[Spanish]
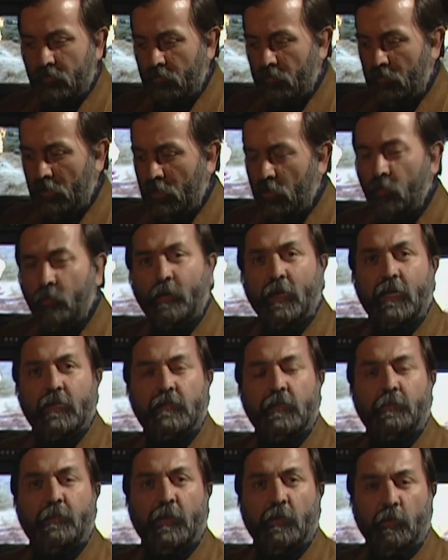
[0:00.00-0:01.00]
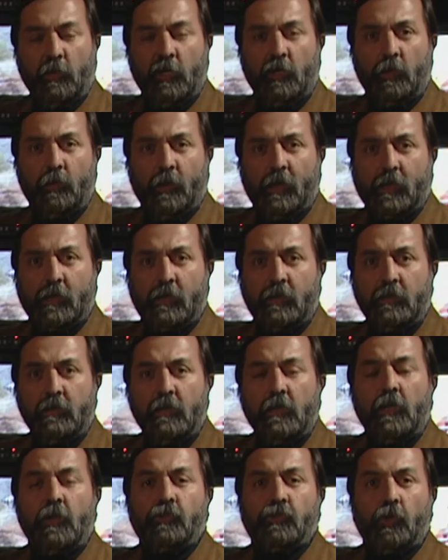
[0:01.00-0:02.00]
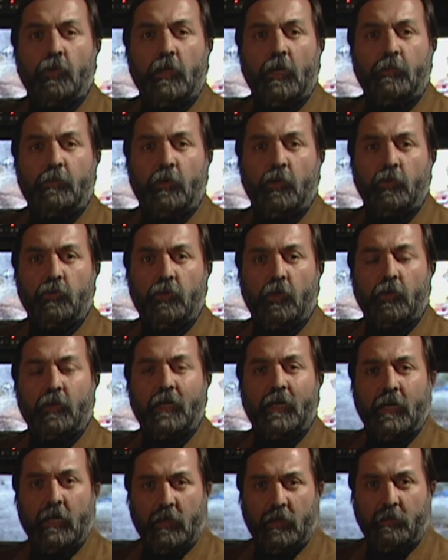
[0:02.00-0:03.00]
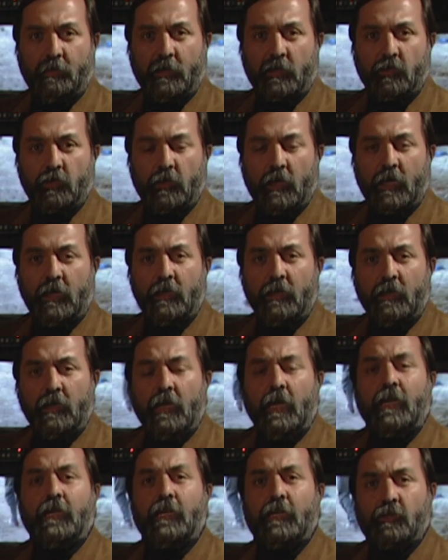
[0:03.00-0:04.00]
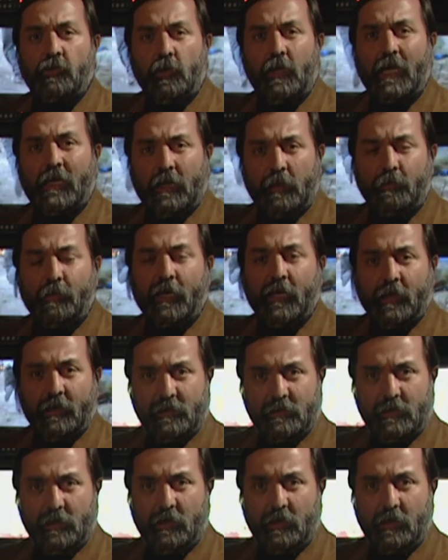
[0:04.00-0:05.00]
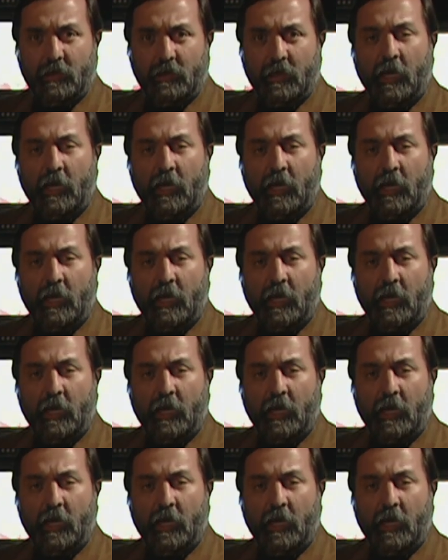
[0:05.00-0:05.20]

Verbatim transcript: Mi nombre es Epigmenio Ibarra, soy el productor de Nada Personal y estoy aquí para decirle,